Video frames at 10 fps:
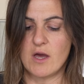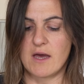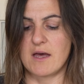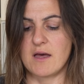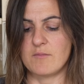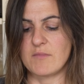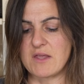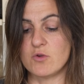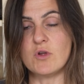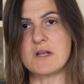ähm,
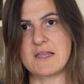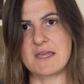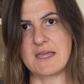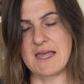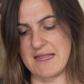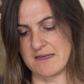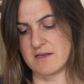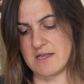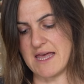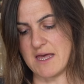Knödel
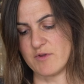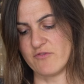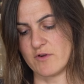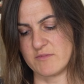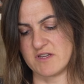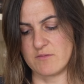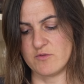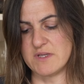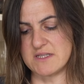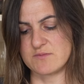gekannt habe vom
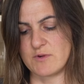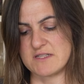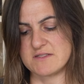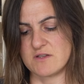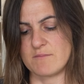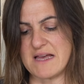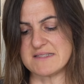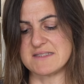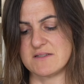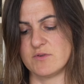Thermomix, war das so eine
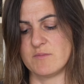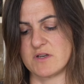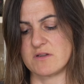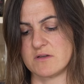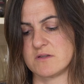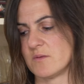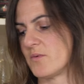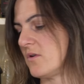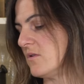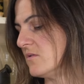Masse, wo ich mir gedacht habe,
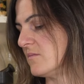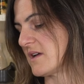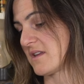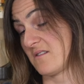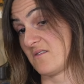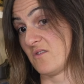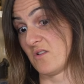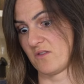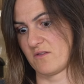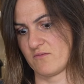oh mein
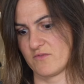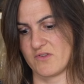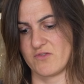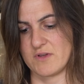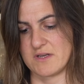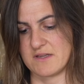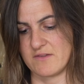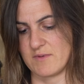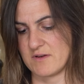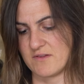Gott, was soll denn
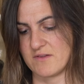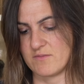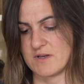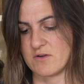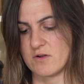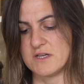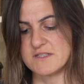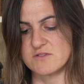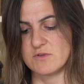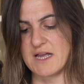das werden? Also es wird ja
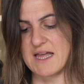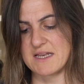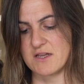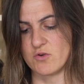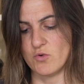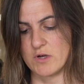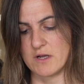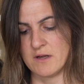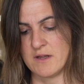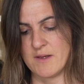alles, nur kein
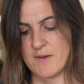Knödel.